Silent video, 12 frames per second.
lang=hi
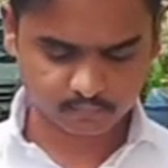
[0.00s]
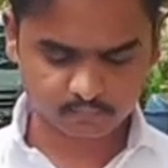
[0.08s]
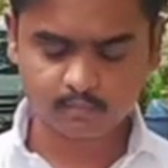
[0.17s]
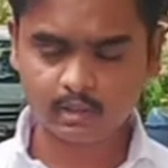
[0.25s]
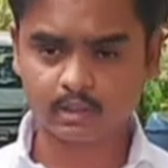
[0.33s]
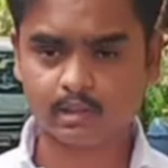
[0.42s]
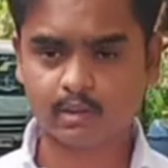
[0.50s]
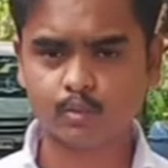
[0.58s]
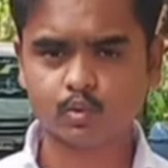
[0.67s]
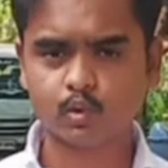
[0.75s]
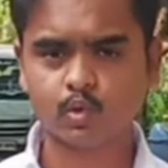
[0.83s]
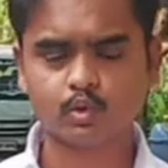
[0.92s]
तब वो
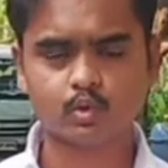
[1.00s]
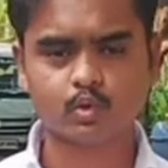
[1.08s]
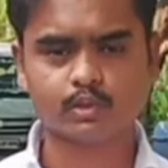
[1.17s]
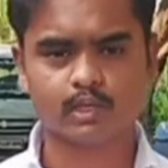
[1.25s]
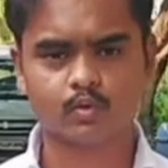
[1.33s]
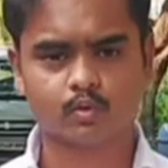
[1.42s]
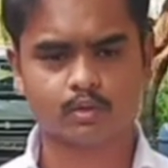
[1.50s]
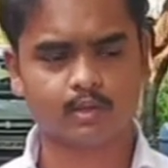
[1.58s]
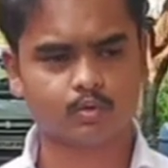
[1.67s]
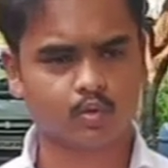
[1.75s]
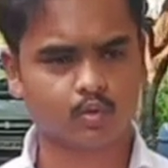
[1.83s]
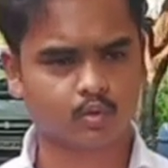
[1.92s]
चोर जो था दूसरा
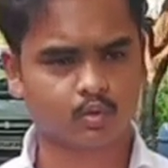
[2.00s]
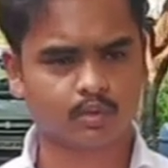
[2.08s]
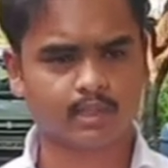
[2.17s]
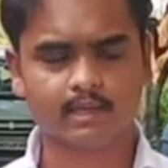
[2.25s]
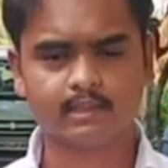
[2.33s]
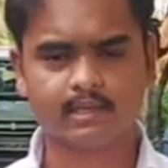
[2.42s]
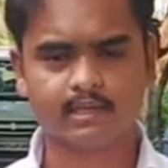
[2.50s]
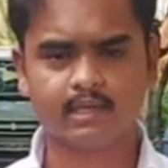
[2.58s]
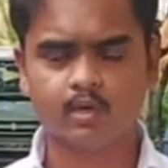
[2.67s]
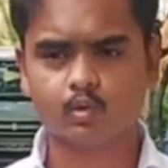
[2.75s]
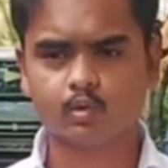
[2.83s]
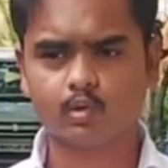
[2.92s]
जो उसको डांट के
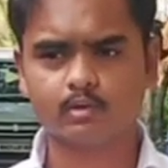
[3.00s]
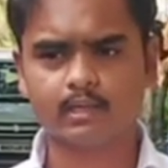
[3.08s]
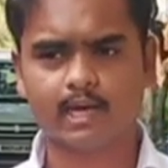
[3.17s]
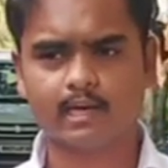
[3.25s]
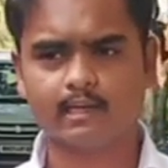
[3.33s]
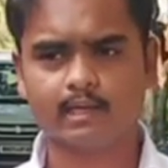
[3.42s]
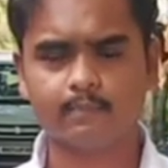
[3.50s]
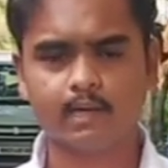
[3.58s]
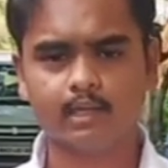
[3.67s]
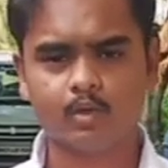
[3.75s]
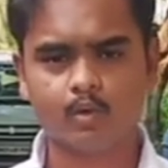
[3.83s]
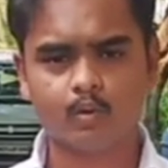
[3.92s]
उसको डांटने के
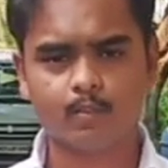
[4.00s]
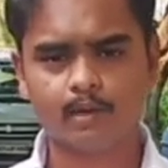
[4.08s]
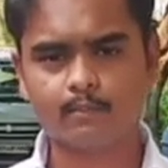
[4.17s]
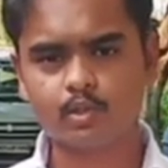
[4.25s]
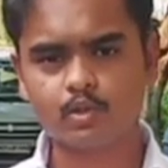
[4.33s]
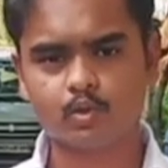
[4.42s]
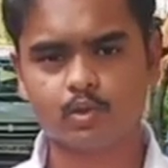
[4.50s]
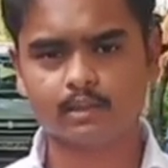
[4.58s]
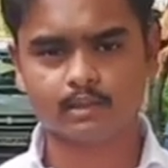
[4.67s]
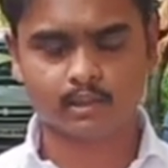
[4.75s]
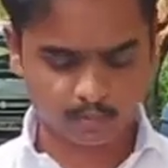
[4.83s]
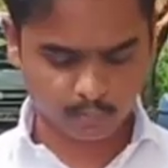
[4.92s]
बाद वो परमेश्वर की
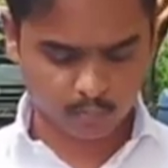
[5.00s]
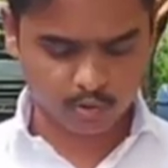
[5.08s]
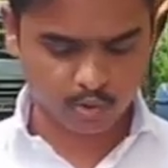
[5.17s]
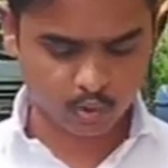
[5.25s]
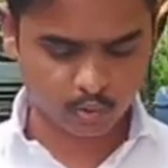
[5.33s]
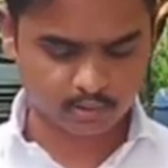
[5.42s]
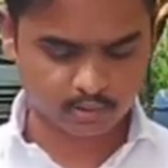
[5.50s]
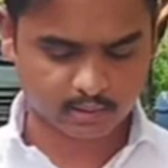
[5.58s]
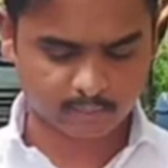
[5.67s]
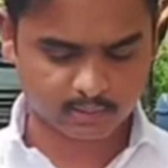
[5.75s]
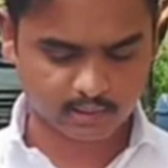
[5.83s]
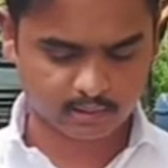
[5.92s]
तरफ वो यीशु की तरफ
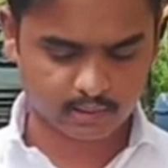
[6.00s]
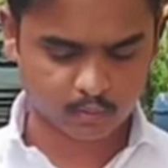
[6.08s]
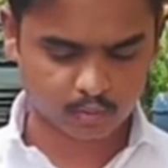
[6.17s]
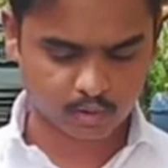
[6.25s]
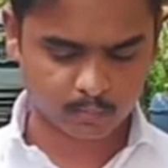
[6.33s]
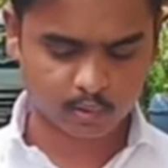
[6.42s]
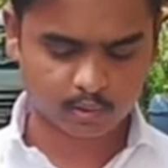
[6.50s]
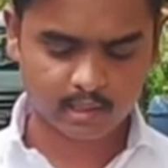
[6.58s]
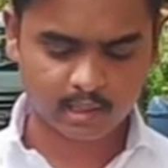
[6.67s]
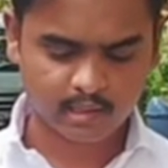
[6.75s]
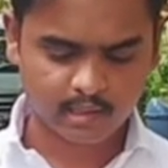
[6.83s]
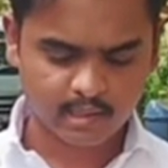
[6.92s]
देख के उससे बोलता है
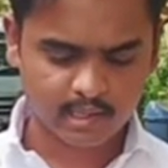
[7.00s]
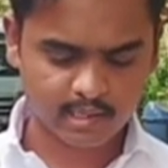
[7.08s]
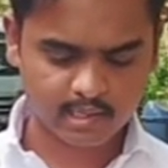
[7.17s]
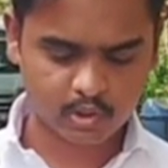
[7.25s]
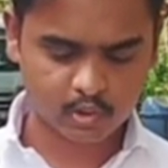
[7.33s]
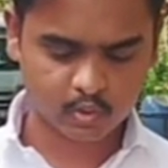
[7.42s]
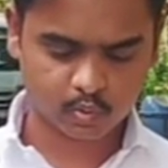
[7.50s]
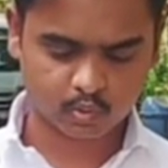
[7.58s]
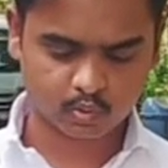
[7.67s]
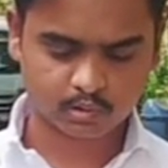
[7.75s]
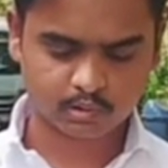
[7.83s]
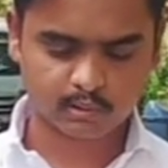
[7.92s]
हे यीशु
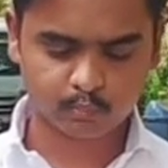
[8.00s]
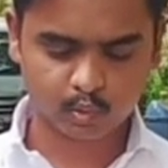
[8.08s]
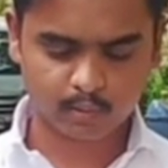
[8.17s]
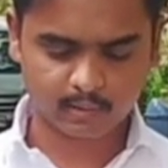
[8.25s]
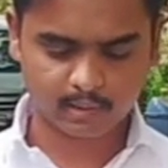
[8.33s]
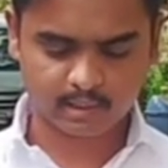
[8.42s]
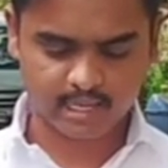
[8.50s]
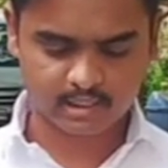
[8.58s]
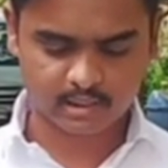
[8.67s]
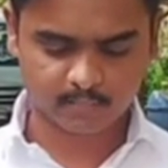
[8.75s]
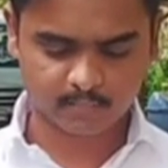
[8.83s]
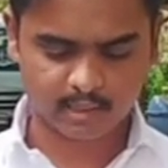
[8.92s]
जब तू अपने राज्य
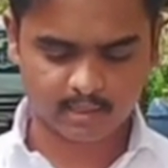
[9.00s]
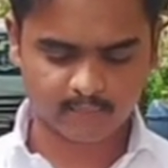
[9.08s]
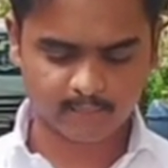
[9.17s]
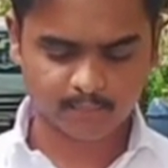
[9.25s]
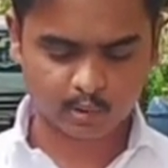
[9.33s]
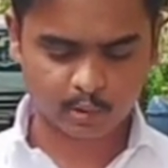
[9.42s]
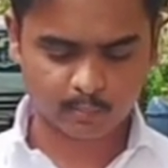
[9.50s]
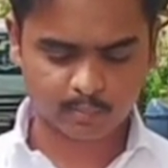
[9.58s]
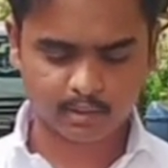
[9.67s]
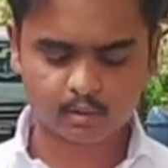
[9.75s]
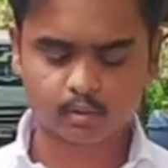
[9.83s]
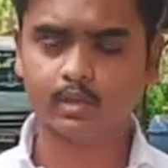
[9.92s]
में आए तो मेरी
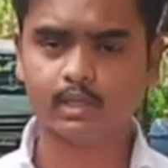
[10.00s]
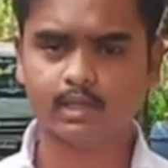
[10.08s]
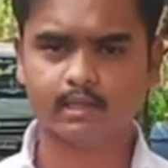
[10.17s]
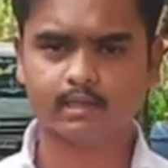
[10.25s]
सुधी लेना